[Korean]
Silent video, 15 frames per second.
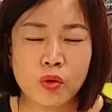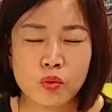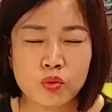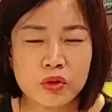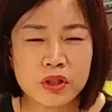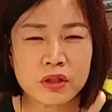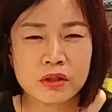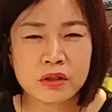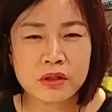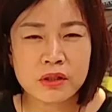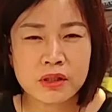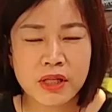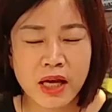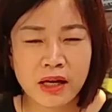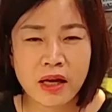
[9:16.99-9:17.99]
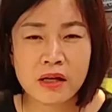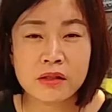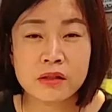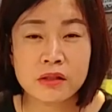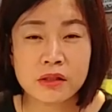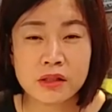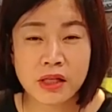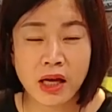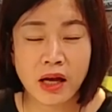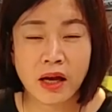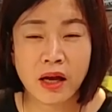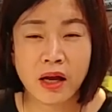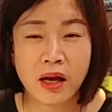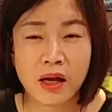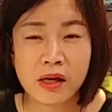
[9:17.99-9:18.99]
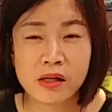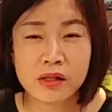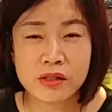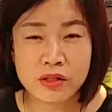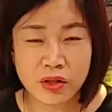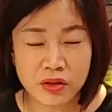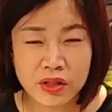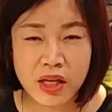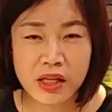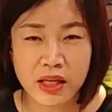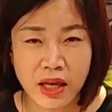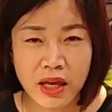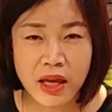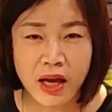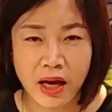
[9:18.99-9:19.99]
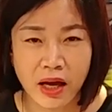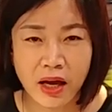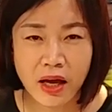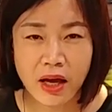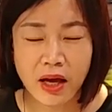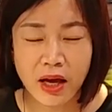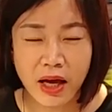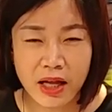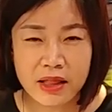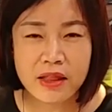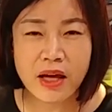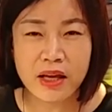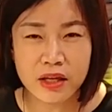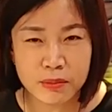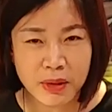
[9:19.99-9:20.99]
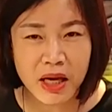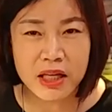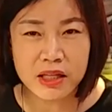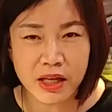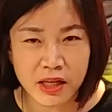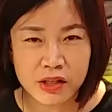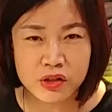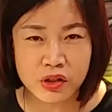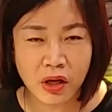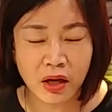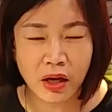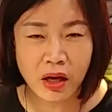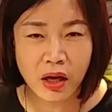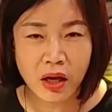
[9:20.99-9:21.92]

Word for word: 우리는 사랑을 잘 선택해야 한다, 이 말이 되겠죠?